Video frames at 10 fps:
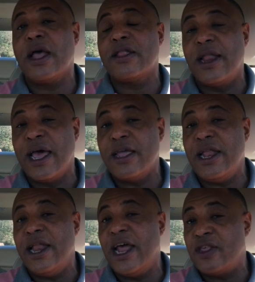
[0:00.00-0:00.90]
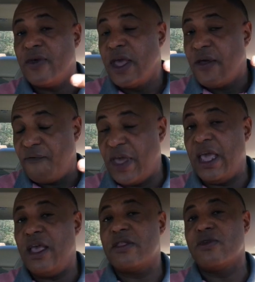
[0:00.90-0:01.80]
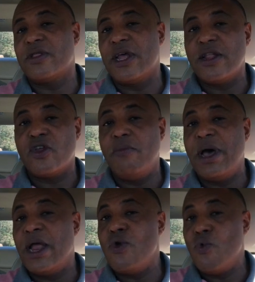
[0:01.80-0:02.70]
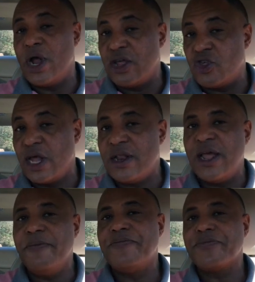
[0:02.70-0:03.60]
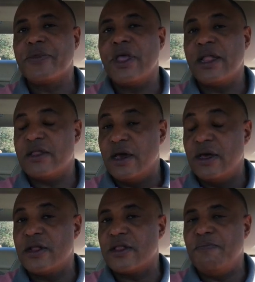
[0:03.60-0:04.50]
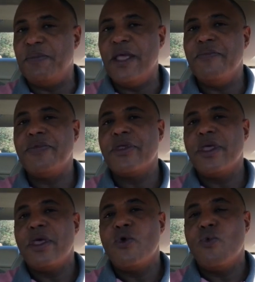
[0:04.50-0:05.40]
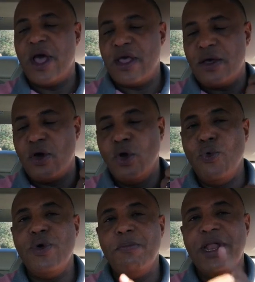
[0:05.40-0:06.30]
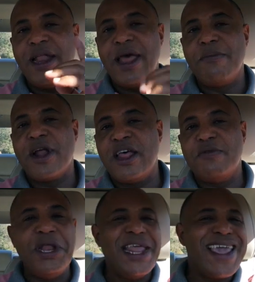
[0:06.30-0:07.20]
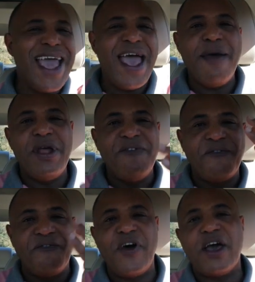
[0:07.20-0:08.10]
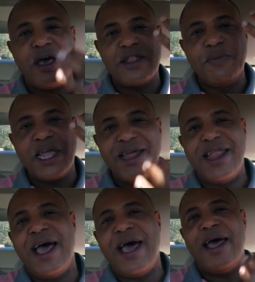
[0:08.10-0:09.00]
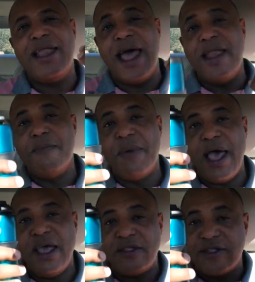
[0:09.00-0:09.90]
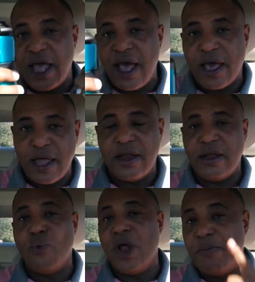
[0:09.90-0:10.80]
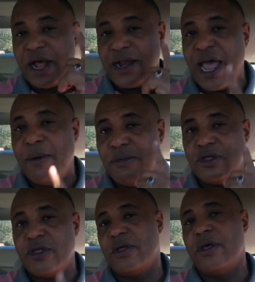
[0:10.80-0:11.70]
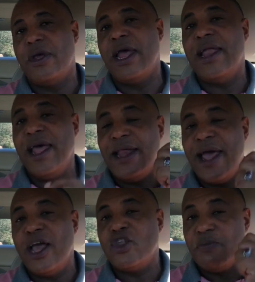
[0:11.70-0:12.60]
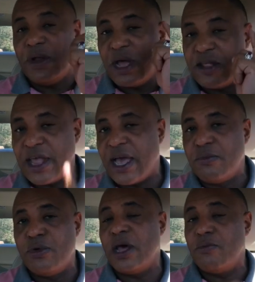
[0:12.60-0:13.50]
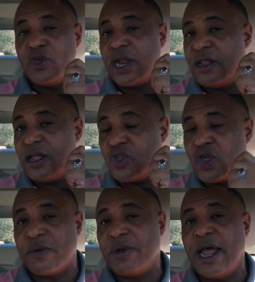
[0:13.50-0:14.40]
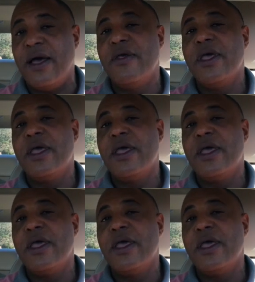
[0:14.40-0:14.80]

أتلاقي العلاج في سلطنة عمان ونشرنا التقرير الطبي وخلو من الأمراض بالكامل فقط من خلال الماء الساخن والبرنامج العلاج بالماء الساخن ما مجرد الشرب لا